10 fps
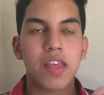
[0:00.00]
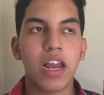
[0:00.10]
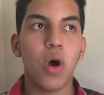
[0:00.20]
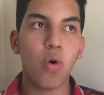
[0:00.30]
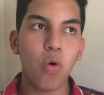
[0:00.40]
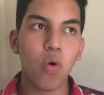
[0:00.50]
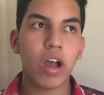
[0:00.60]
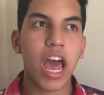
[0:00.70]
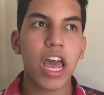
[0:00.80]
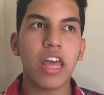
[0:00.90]
salió
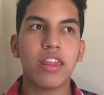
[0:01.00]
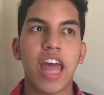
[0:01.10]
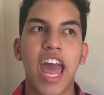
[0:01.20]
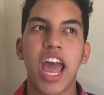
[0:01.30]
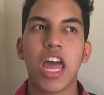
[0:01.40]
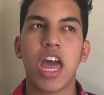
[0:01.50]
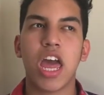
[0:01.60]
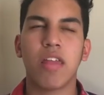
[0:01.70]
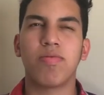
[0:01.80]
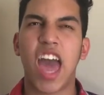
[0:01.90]
Juca y de,
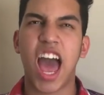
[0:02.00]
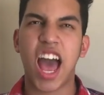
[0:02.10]
eh, de